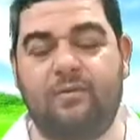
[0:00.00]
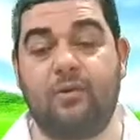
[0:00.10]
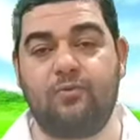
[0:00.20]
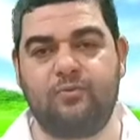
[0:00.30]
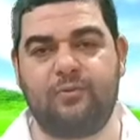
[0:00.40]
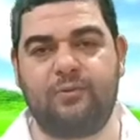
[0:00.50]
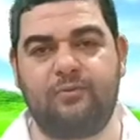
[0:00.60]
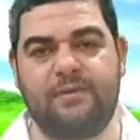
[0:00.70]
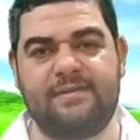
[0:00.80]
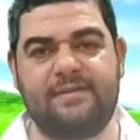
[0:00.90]
وهود
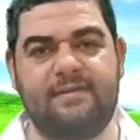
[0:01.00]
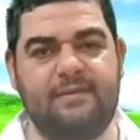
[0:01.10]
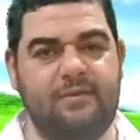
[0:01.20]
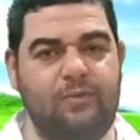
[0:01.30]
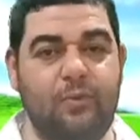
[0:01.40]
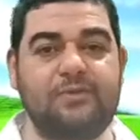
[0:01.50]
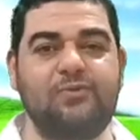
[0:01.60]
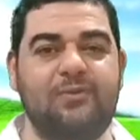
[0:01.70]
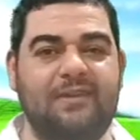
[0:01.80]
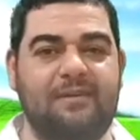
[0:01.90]
ويونس
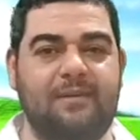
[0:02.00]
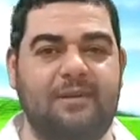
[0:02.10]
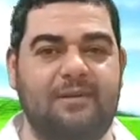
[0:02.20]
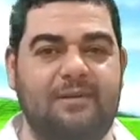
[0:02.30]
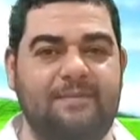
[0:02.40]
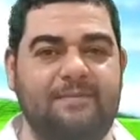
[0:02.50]
وسورة البقرة